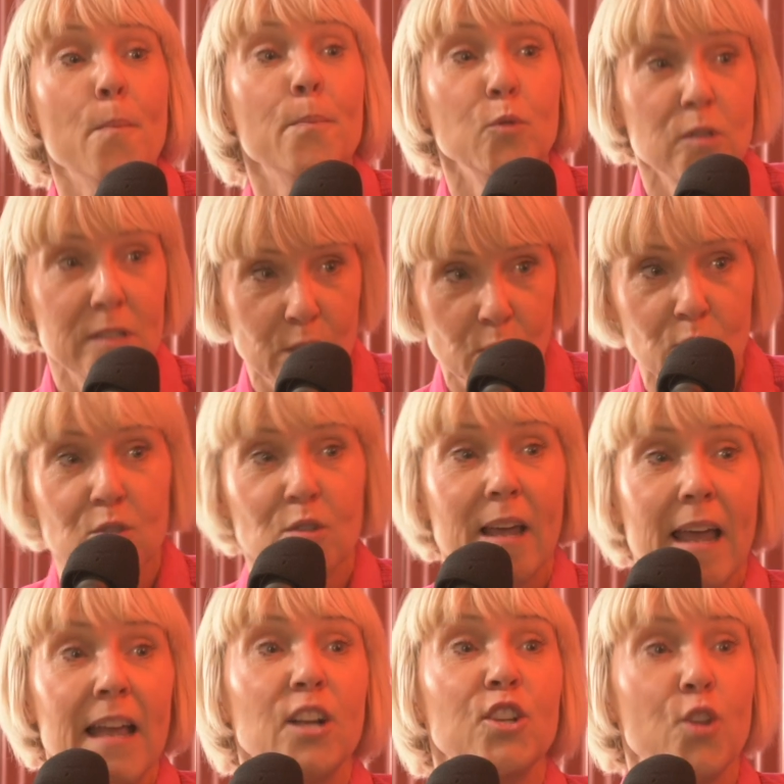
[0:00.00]

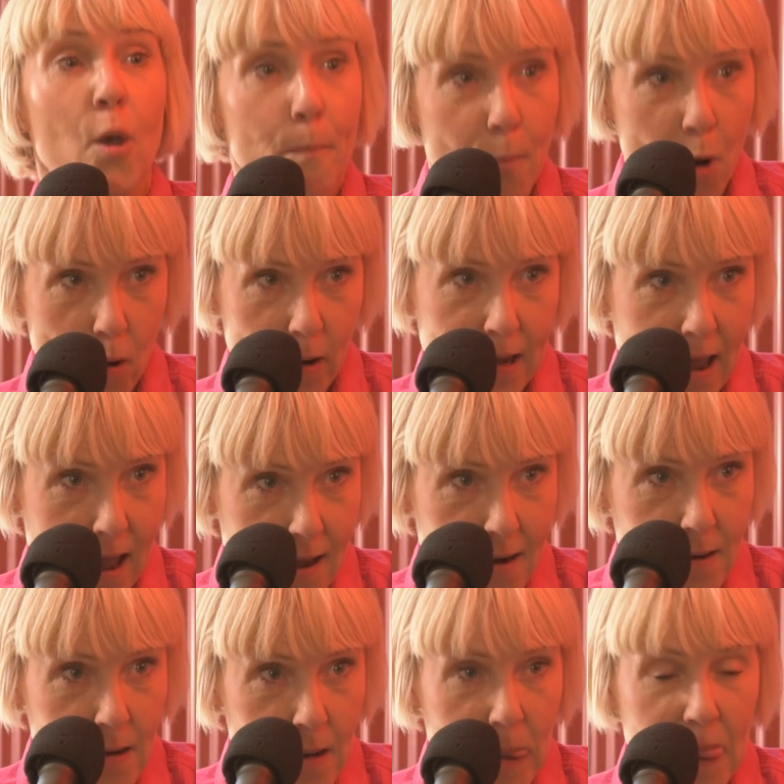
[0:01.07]
multiculturelle de Montréal.
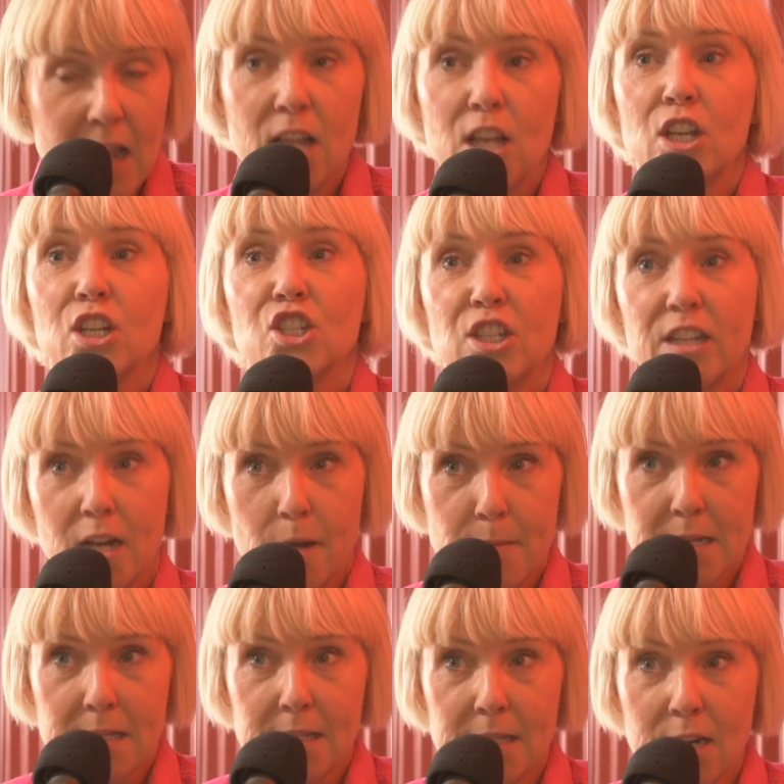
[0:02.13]
Ah ben OK. J'ai
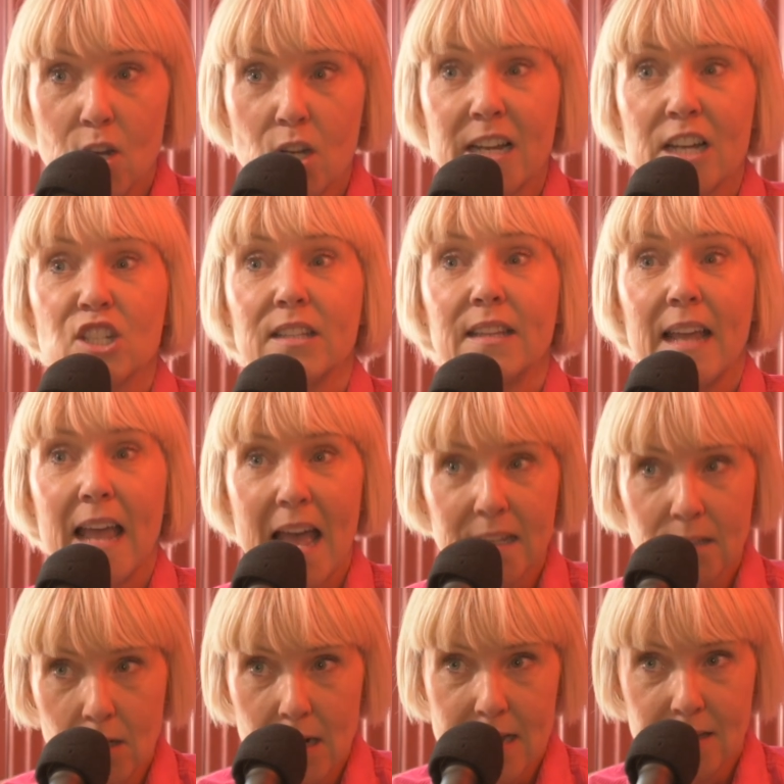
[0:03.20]
commencé là quand j'étais
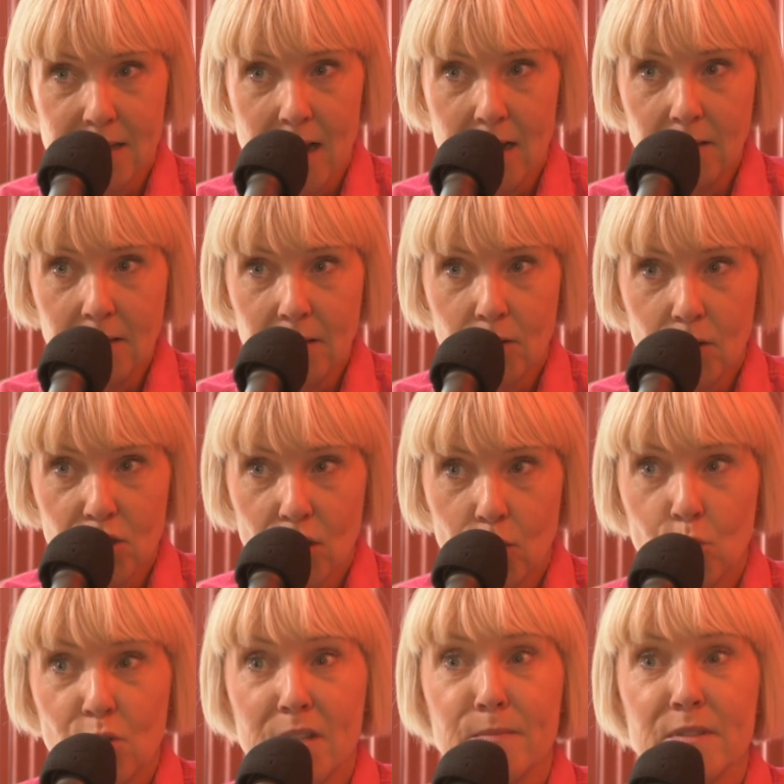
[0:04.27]
adolescente,
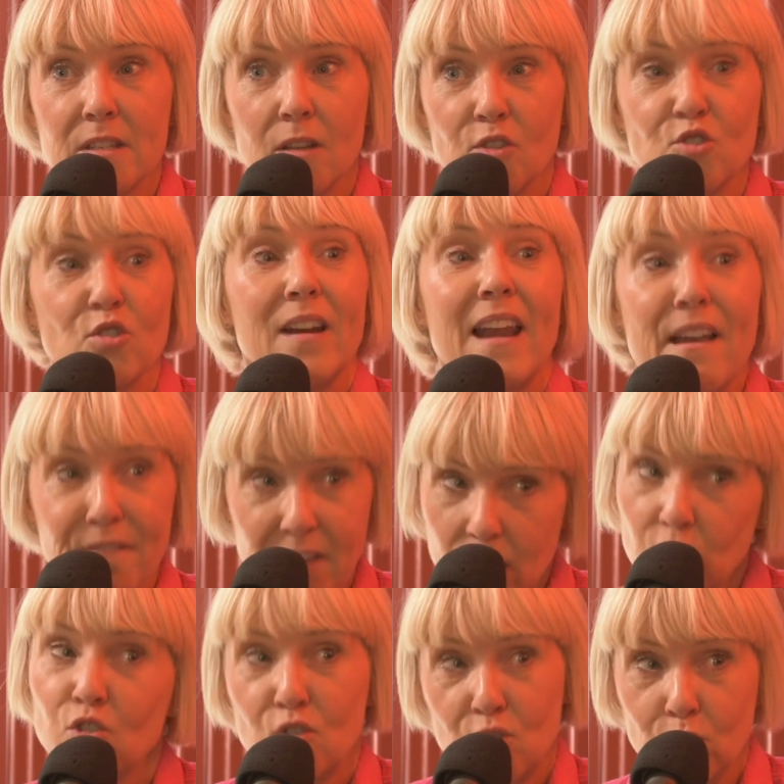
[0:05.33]
une émission sur
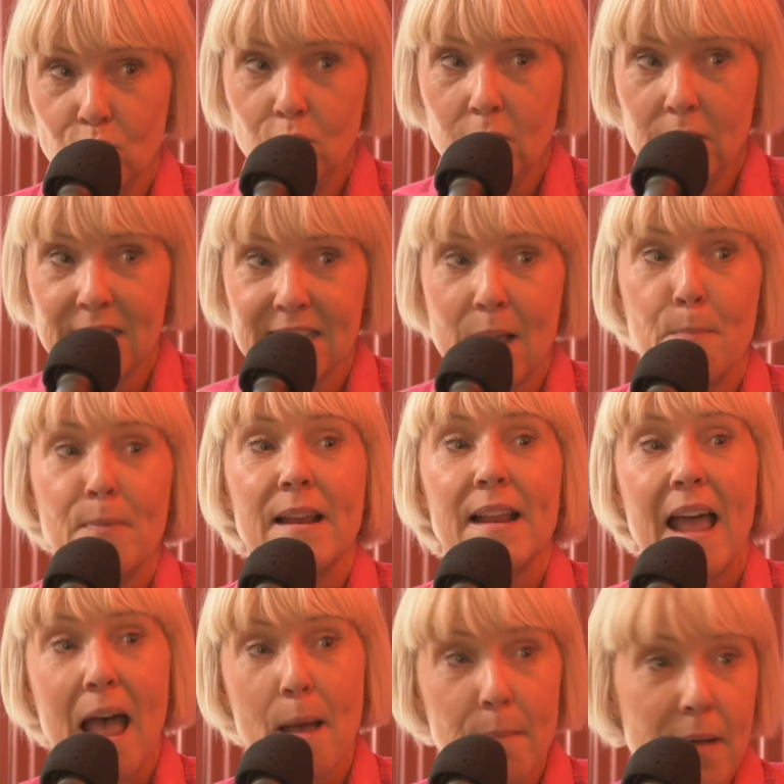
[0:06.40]
l'Afrique du Sud qui
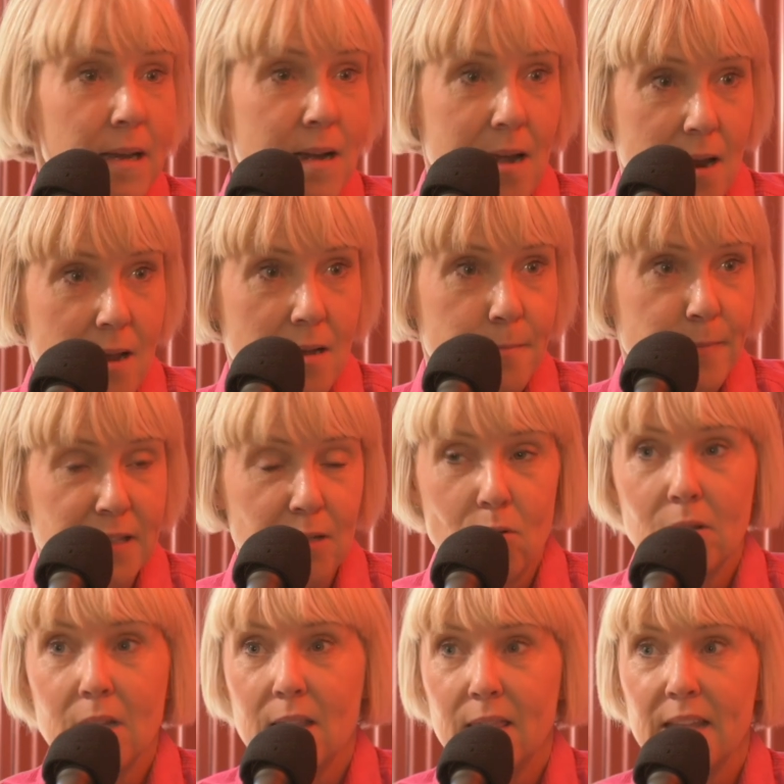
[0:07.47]
s'appelait euh, Amandla parce
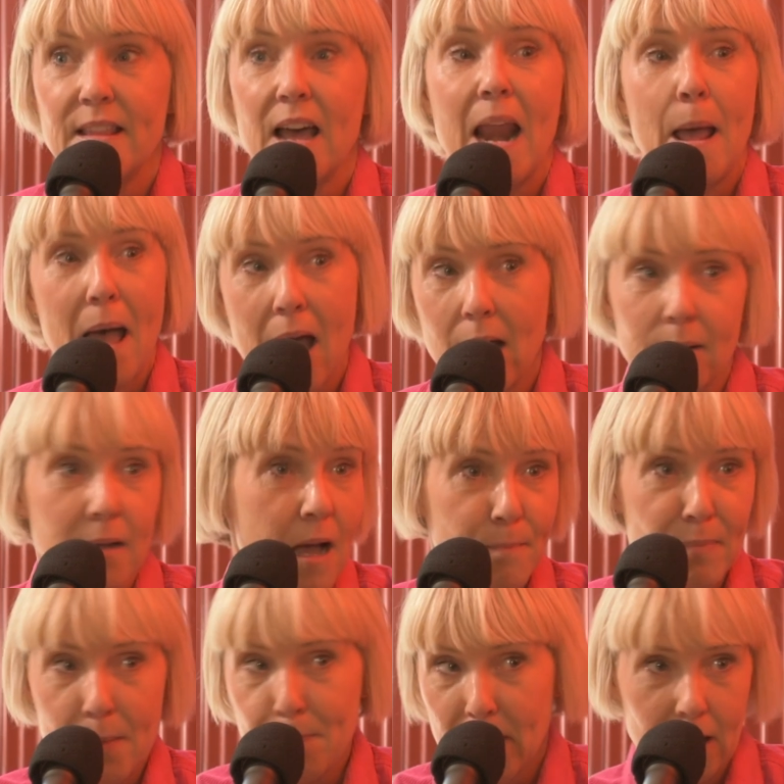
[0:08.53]
qu'on était dans la en,
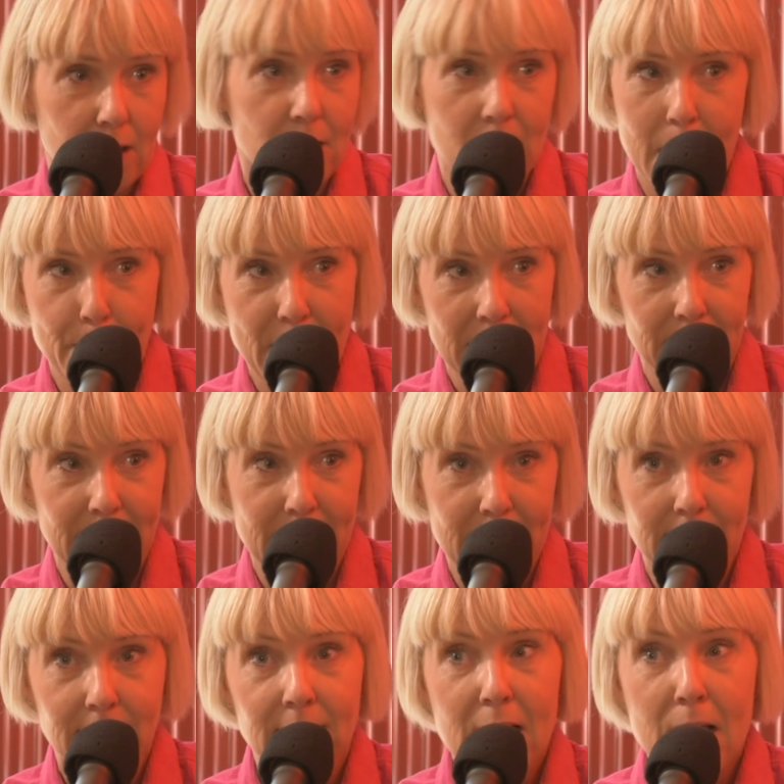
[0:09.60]
pleine période de
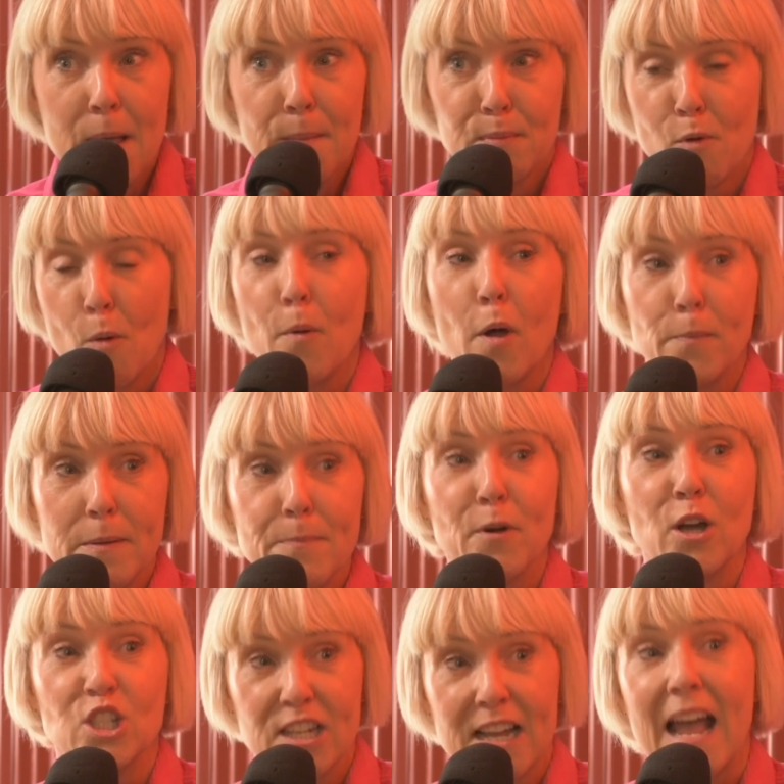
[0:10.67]
l'apartheid. Uh-huh. Mon premier
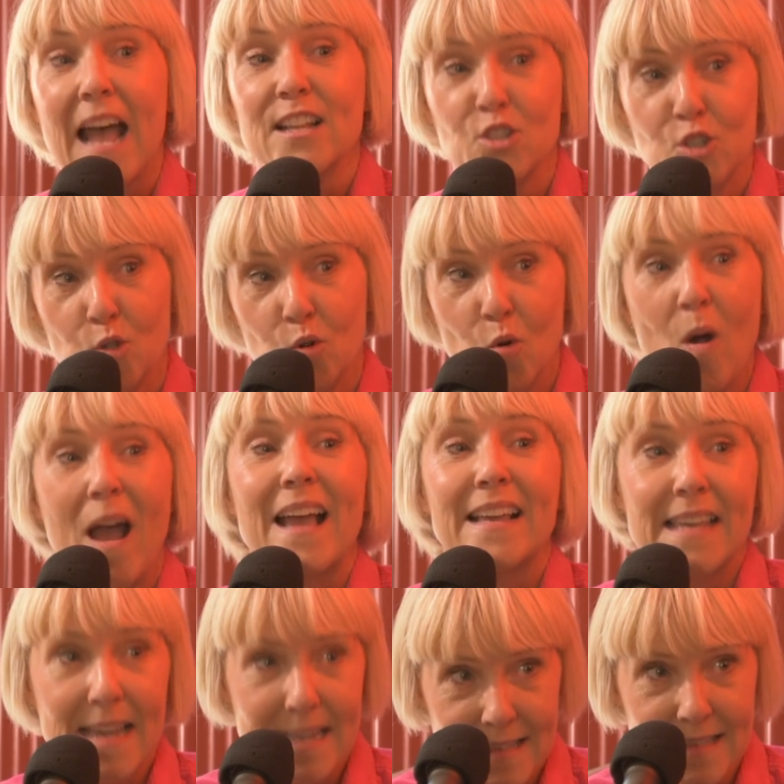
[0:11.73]
projet radio
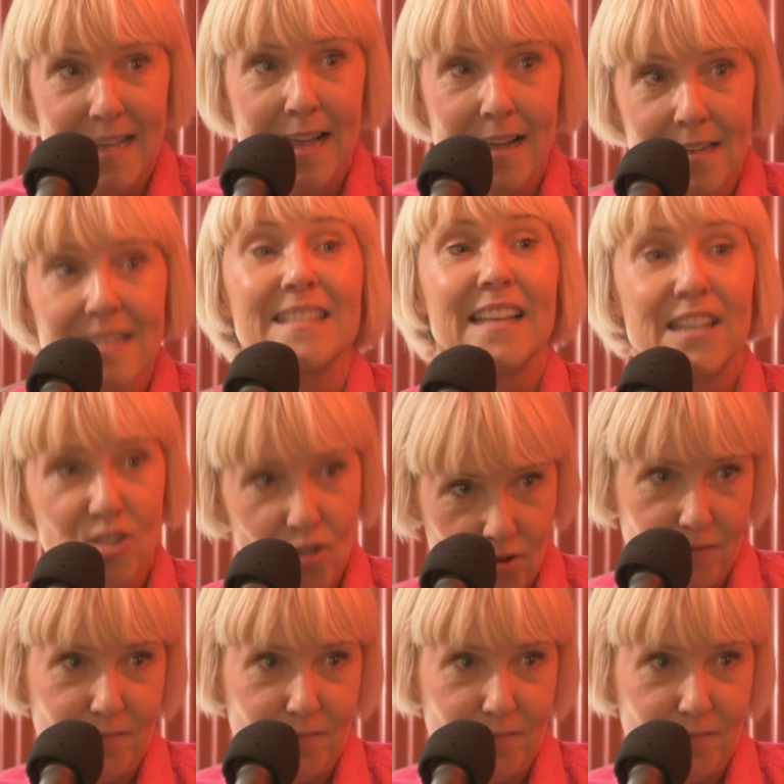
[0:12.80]
à 15 ans, c'était ça.